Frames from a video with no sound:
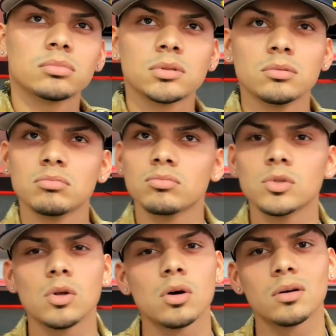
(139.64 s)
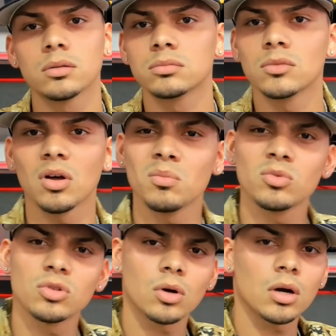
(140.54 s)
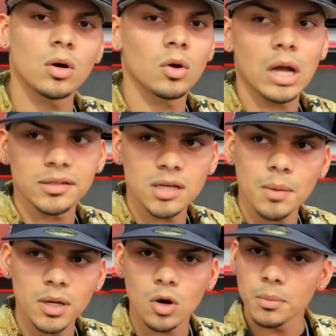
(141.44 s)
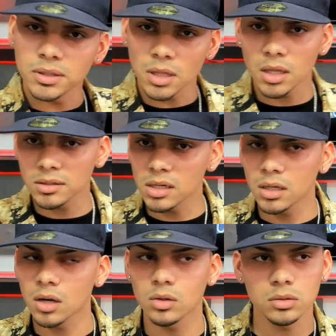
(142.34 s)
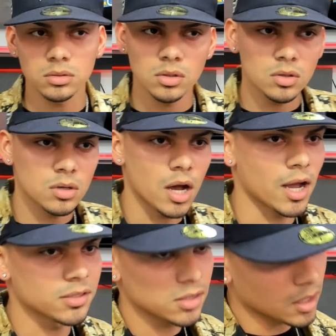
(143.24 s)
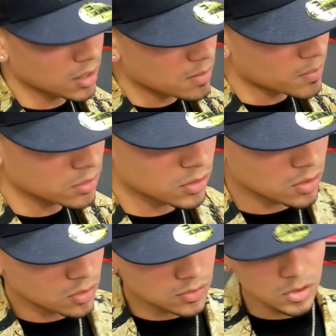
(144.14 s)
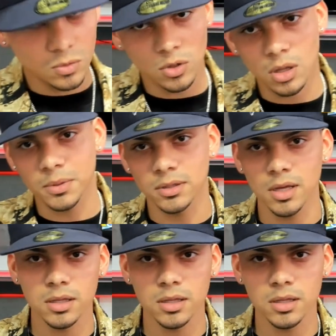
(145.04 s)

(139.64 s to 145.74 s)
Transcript: no, no hay mucho que conozca. Así amigos, amistades cerca, no. Ya. Acá sí, acá en el patio tengo un sinnúmero de amistades. Sí,